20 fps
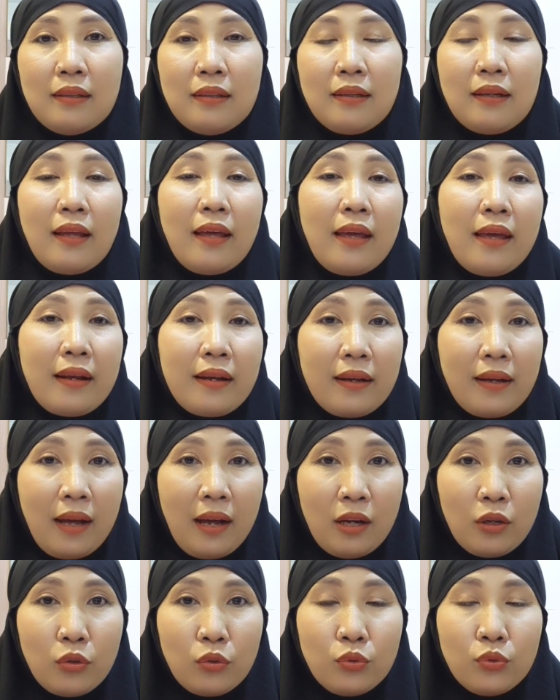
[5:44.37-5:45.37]
leher
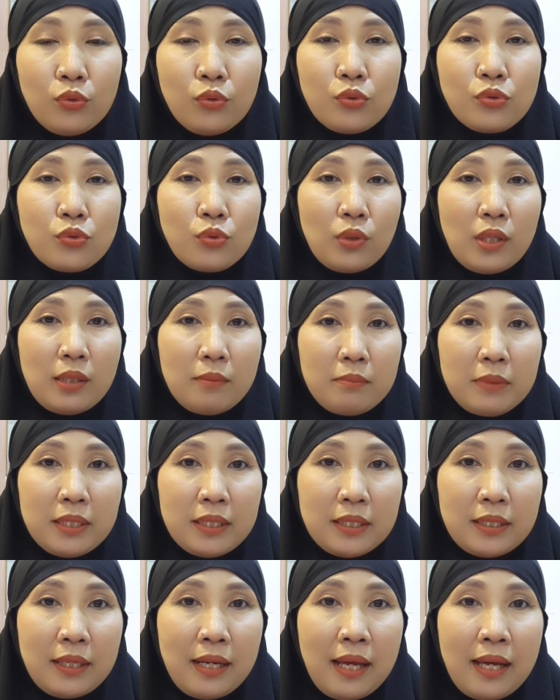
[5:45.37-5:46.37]
kaku, sulit
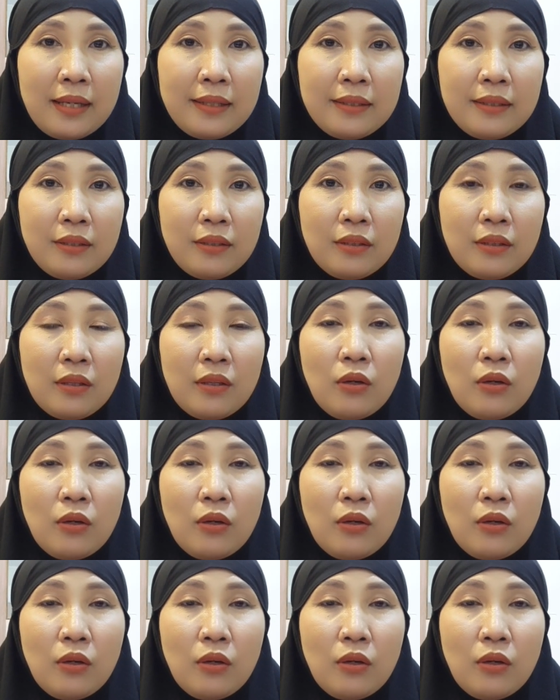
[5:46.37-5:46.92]
menelan,